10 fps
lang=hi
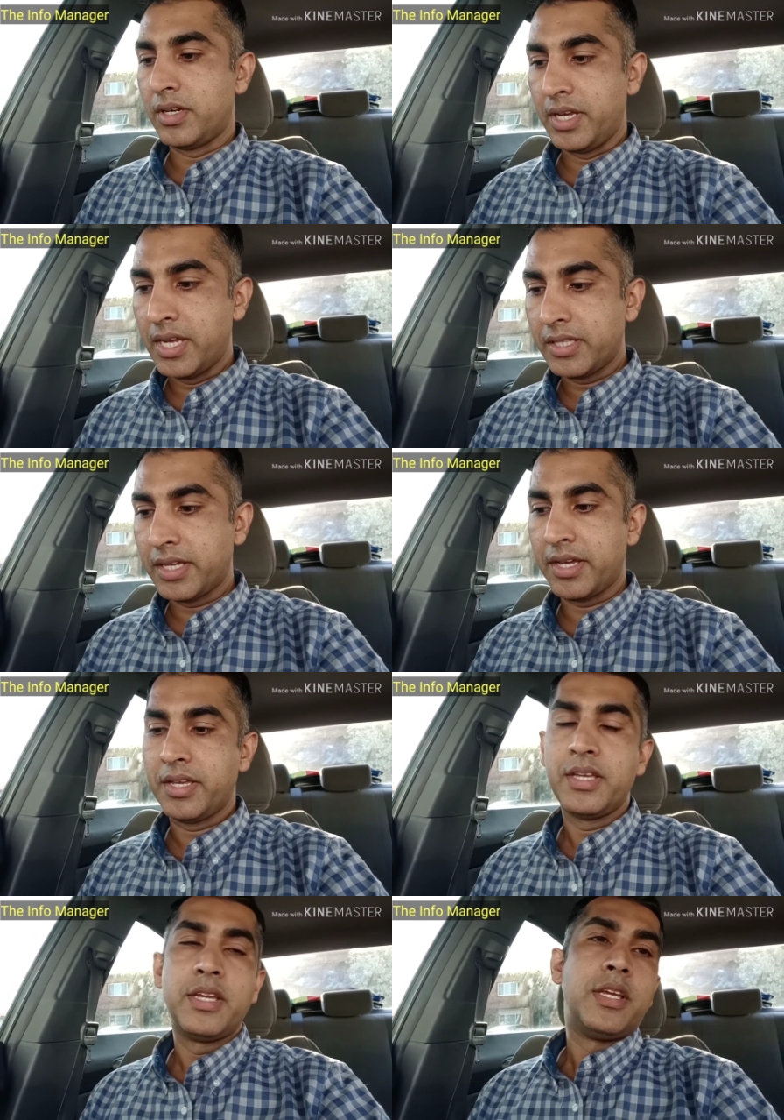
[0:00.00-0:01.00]
नीयत है
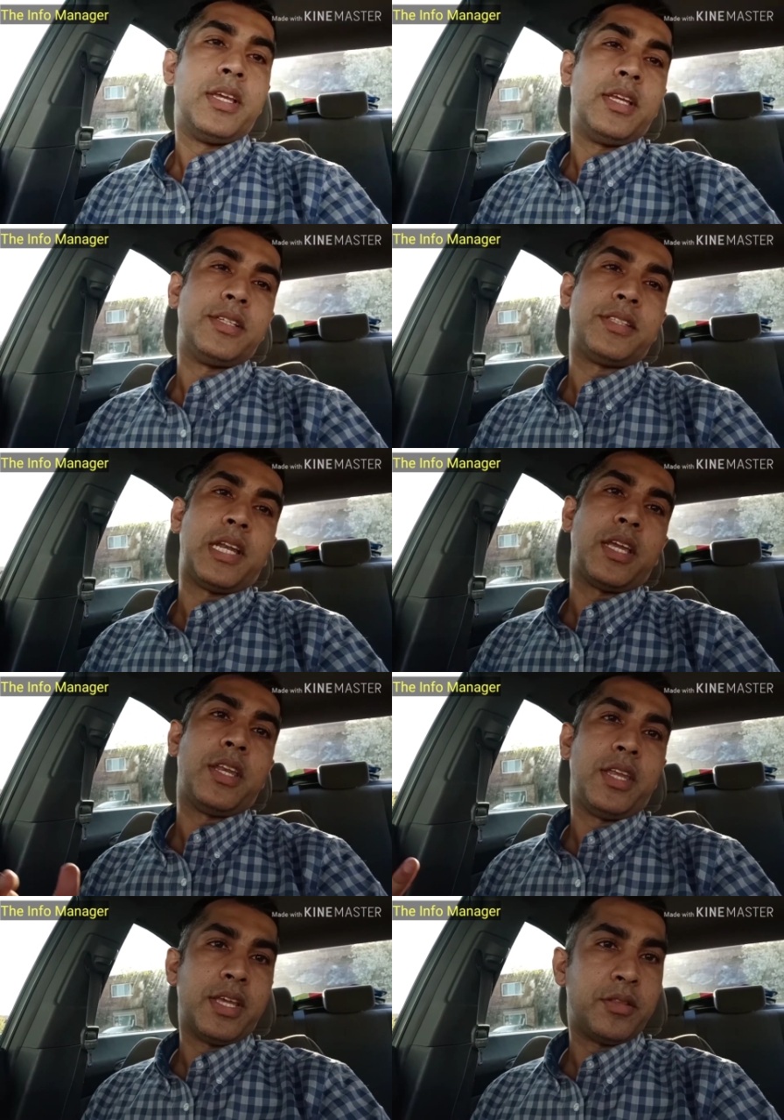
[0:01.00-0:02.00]
इस तरह की
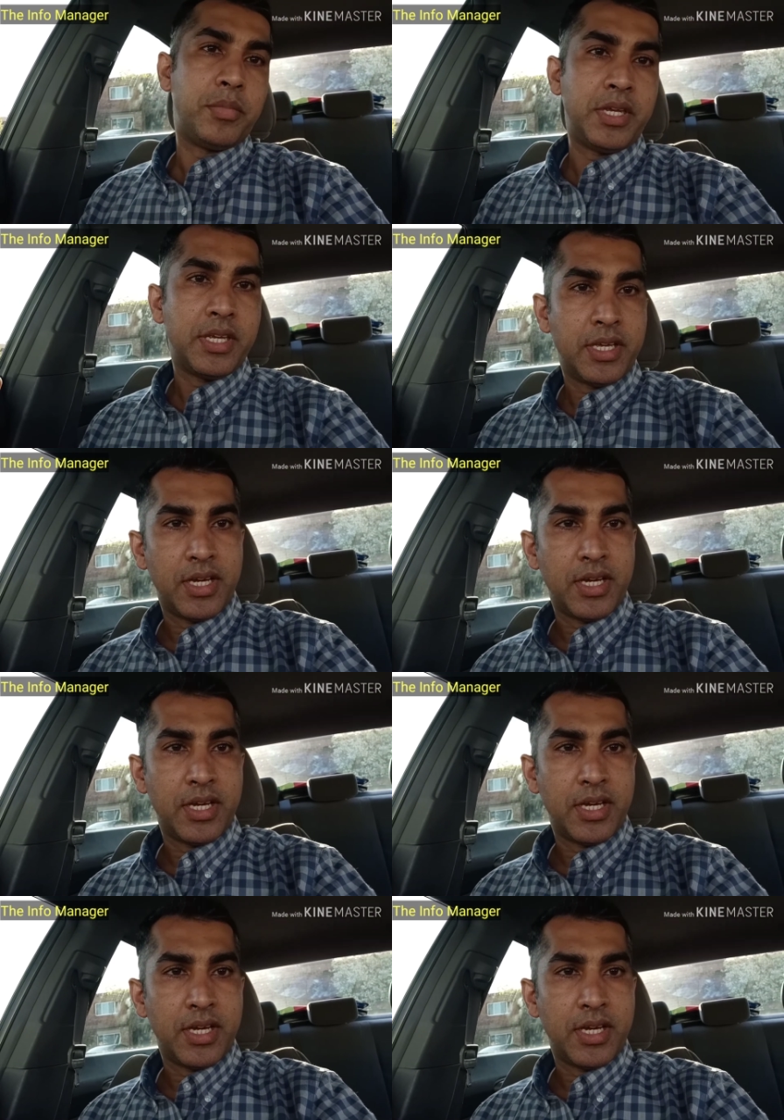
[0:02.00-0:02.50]
नीयत भी